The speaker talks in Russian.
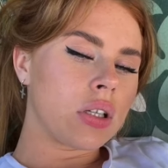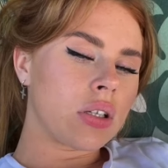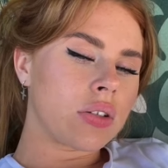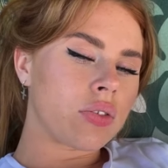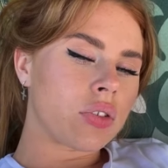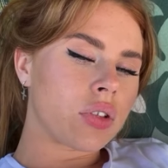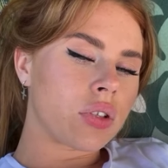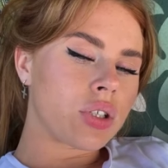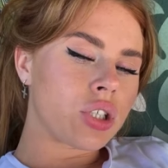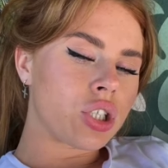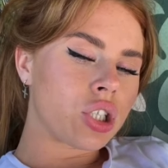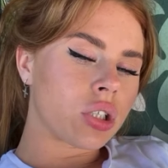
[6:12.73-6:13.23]

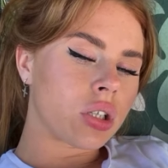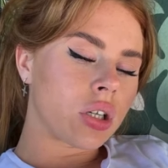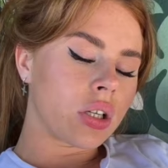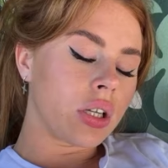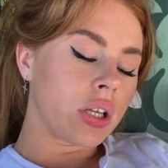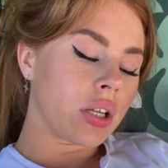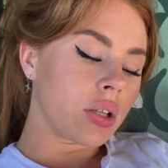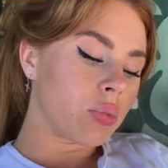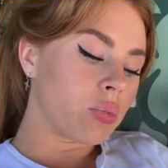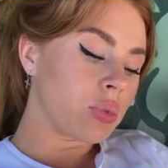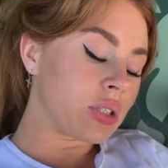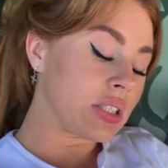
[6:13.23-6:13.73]
Ты
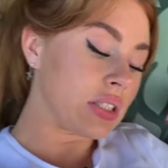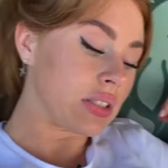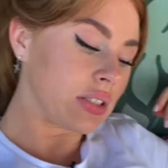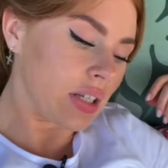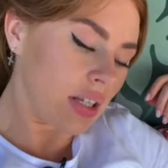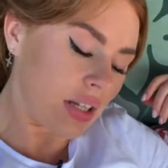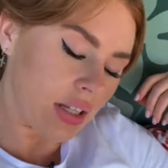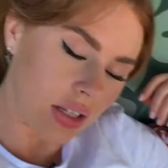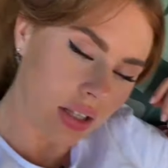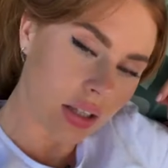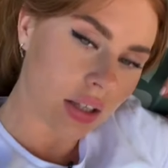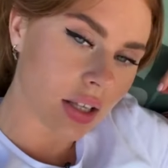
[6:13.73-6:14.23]
втащила. Нет, мы
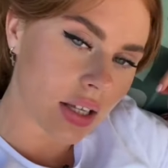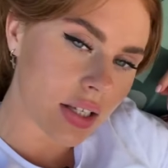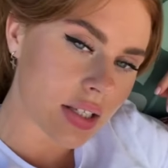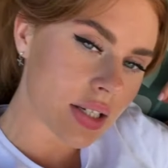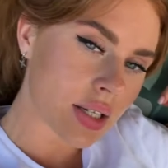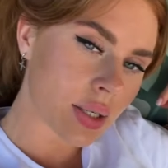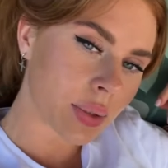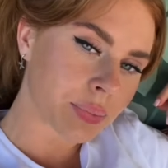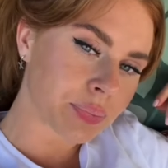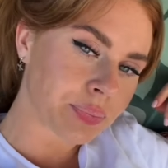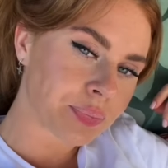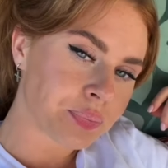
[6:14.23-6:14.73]
сидели на
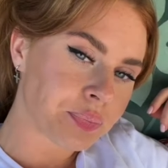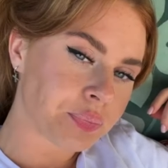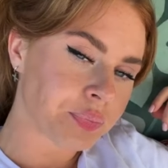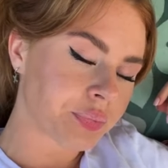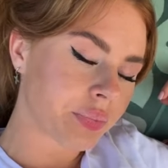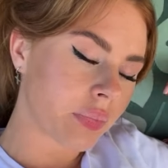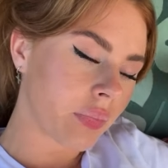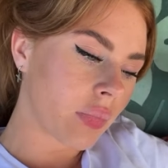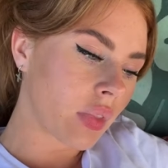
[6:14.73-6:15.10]
тете.